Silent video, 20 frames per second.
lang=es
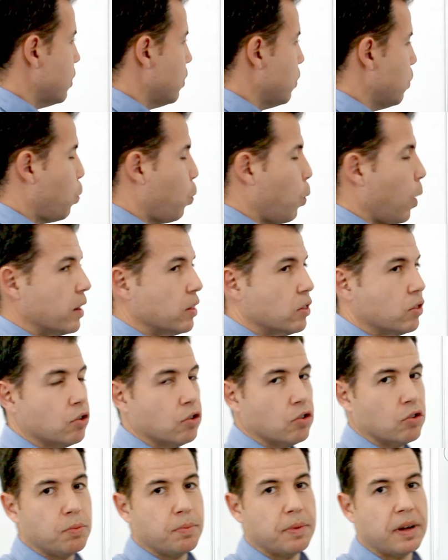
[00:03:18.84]

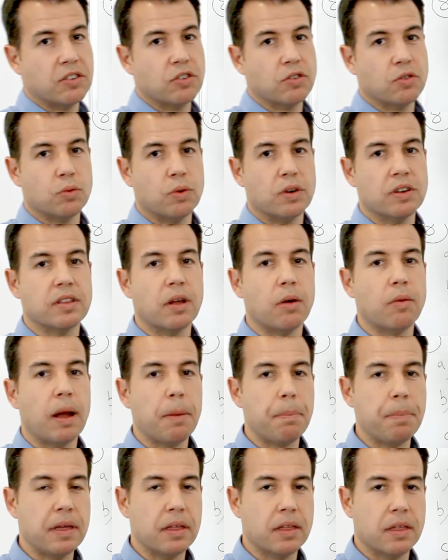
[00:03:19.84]
cuanto más cuesta un
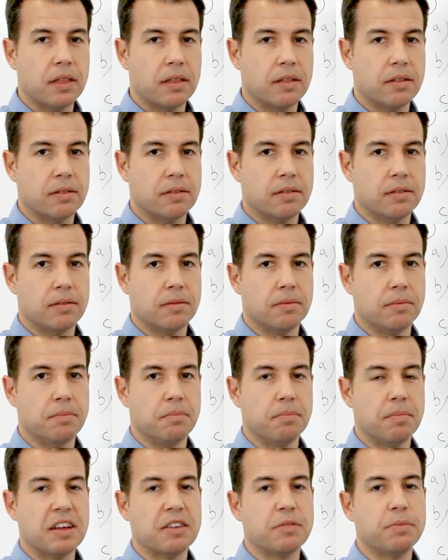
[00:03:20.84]
lápiz,
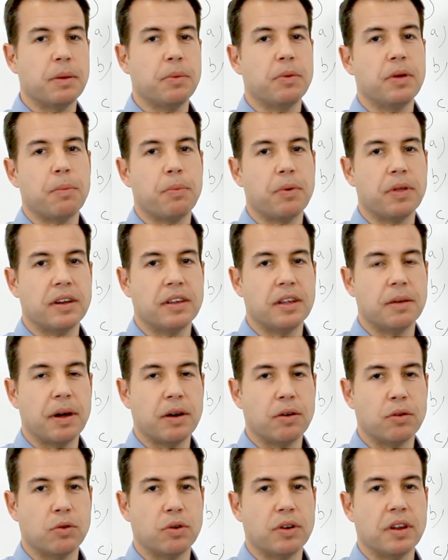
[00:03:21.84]
más me voy a poder
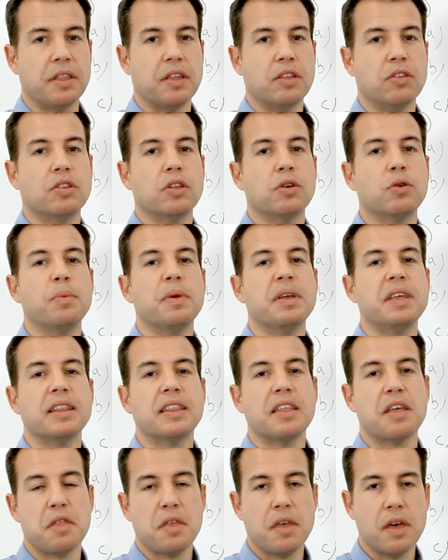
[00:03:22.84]
llevar o no. Es decir, yo tengo un
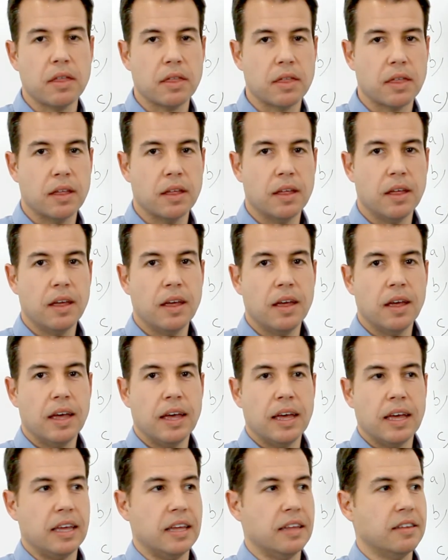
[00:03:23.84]
billete de 10
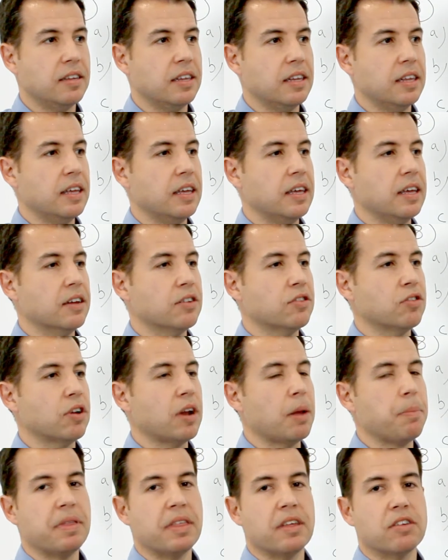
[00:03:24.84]
y si estos
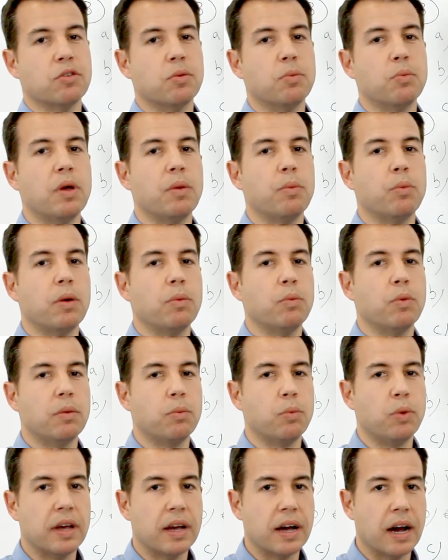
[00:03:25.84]
lápices son muy, muy, muy,
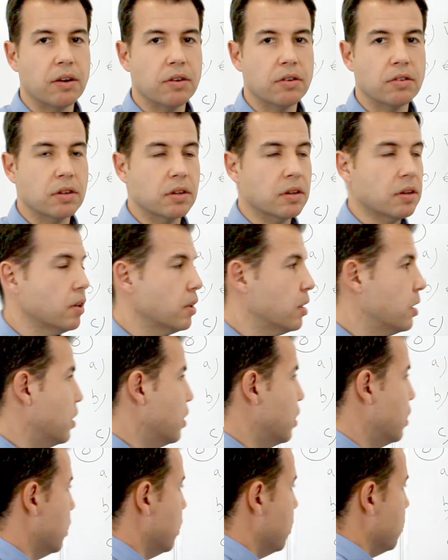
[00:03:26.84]
muy caros,
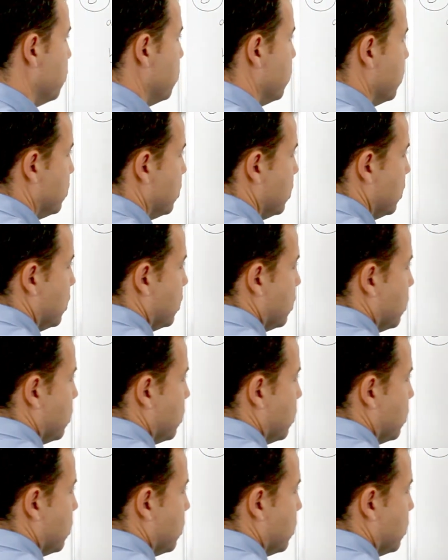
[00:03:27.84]
pues sí,